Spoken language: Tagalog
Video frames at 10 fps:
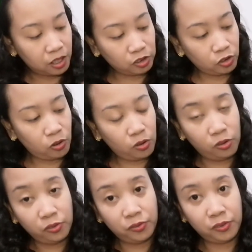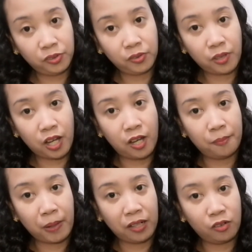Ito, uh, ah,
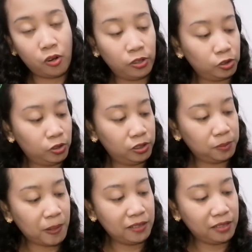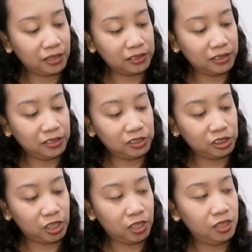parang cotton spandex din
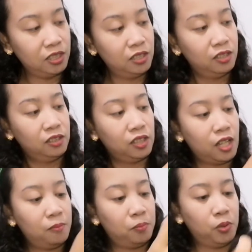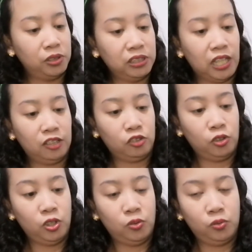siya. Tapos, ito
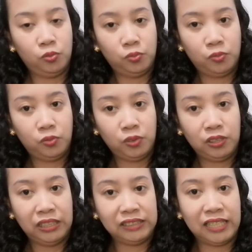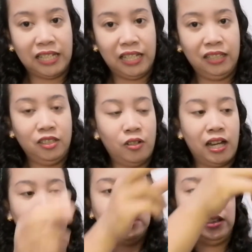yung design, yung
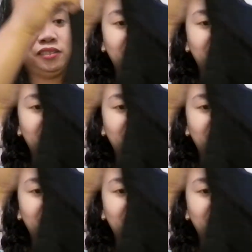accent